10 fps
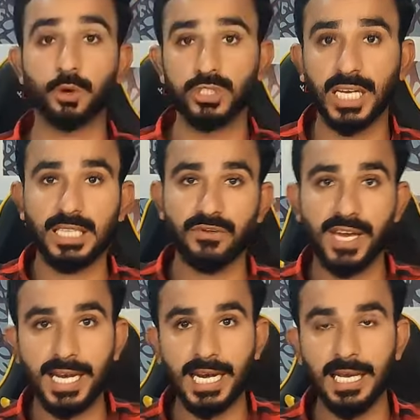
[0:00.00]
बहुत ज्यादा
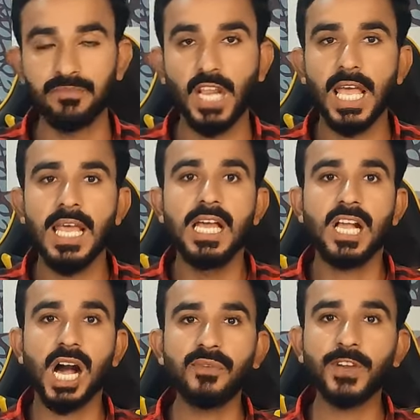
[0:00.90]
वायरल है
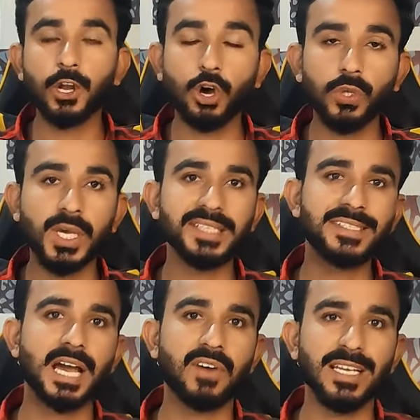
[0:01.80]
काफी लोग जो है
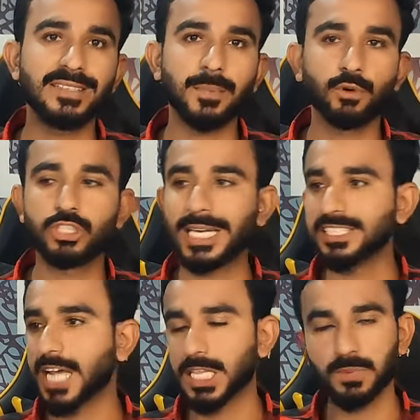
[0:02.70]
इसके हवाले से पूछ रहे
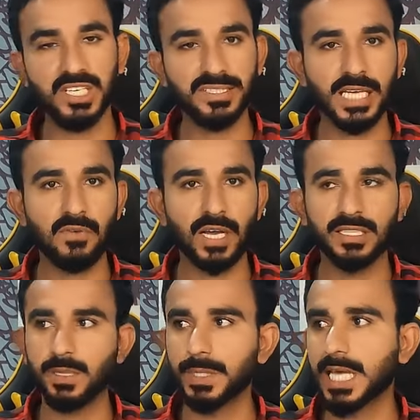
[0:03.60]
हैं शायद भी इसके
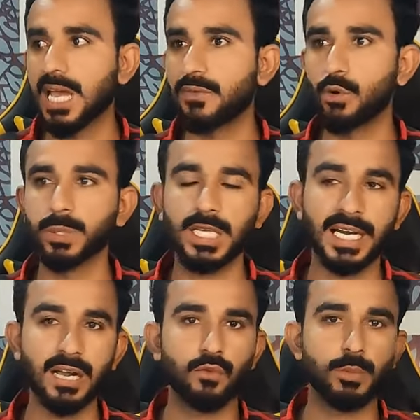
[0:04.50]
हवाले से बताएं वो
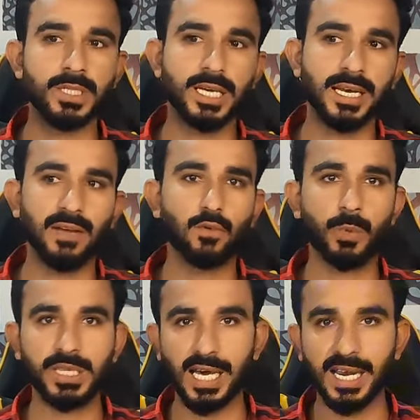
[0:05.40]
बता रहे हैं वो बता रहे हैं
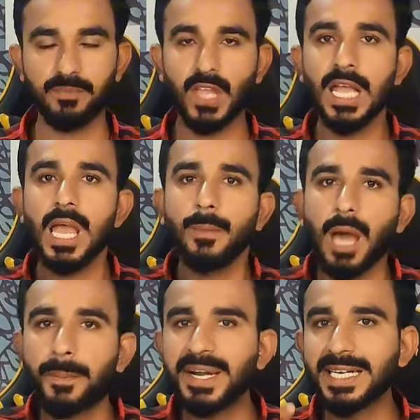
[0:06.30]
वो बता रहे हैं
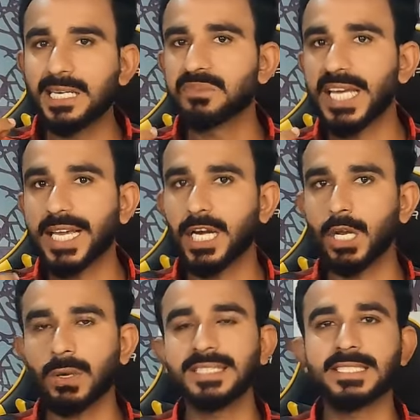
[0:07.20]
मैं अपनी टीम से एक
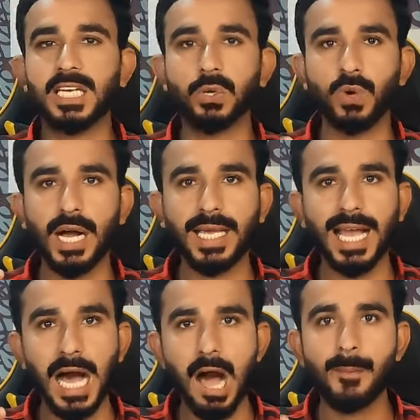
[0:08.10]
रिक्वेस्ट करूंगा
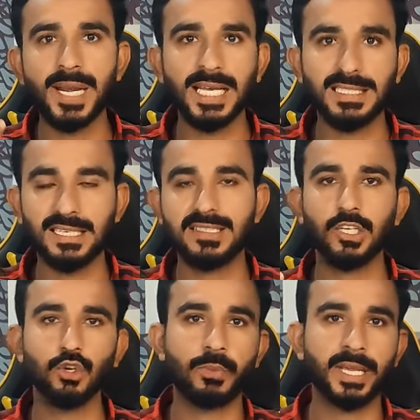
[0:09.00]
कि आपने
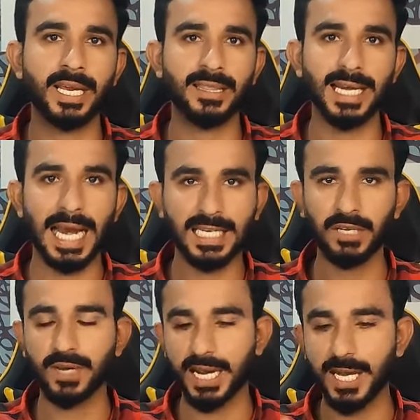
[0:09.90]
जस्ट ग्रुप के अंदर
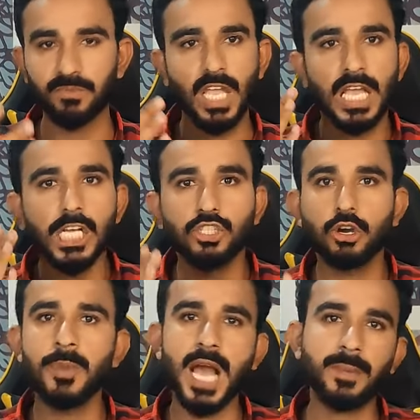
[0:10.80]
एक्टिव रहना है
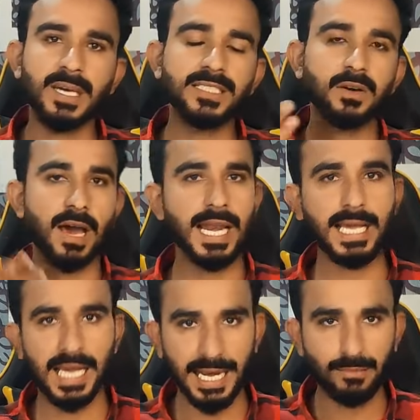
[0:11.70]
जो भी आपका सवाल है
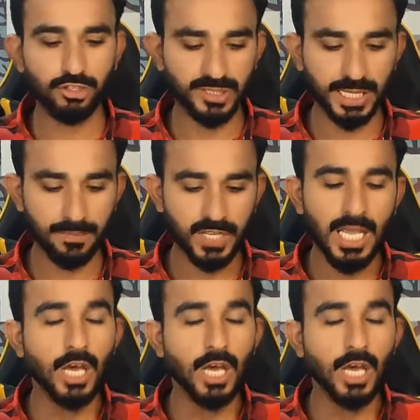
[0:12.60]
करें मुझसे